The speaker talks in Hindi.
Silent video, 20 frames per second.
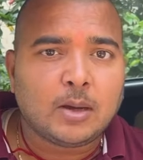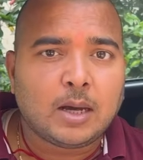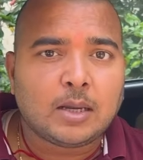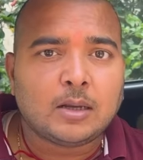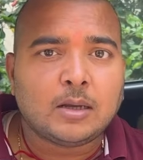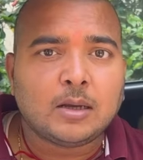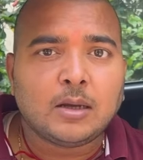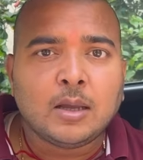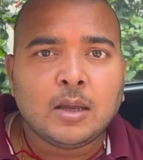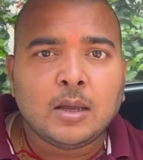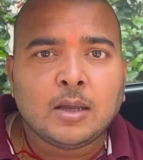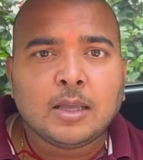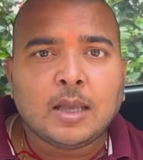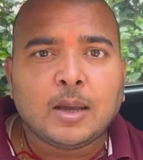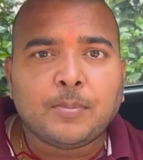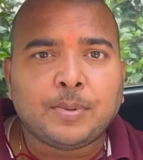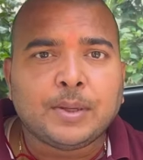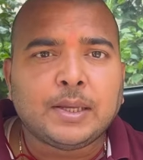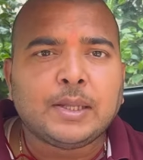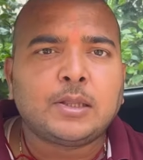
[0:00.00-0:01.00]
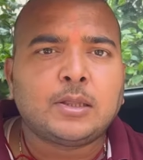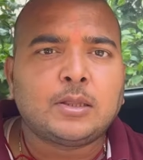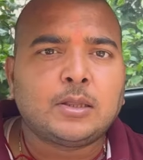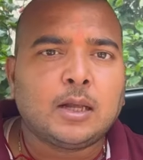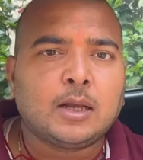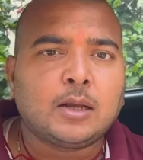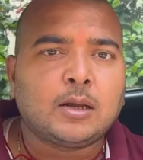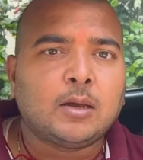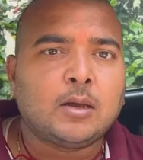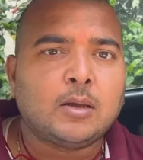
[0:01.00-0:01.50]
12 या 20
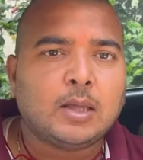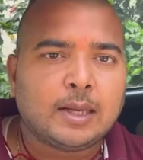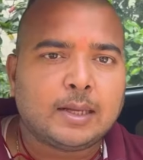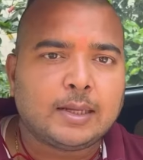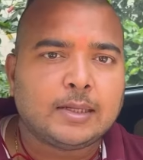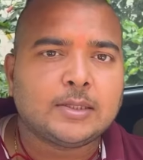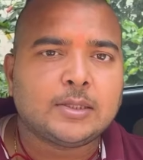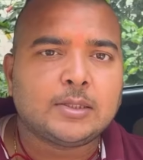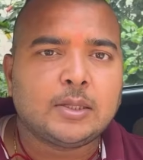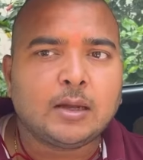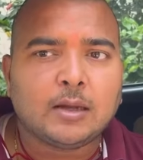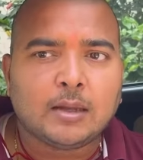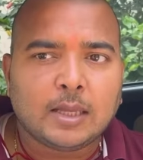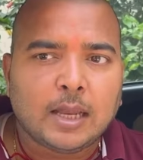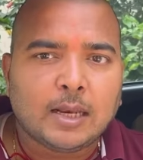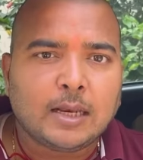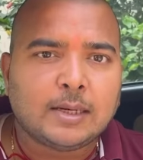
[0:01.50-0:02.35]
तक 21 तक या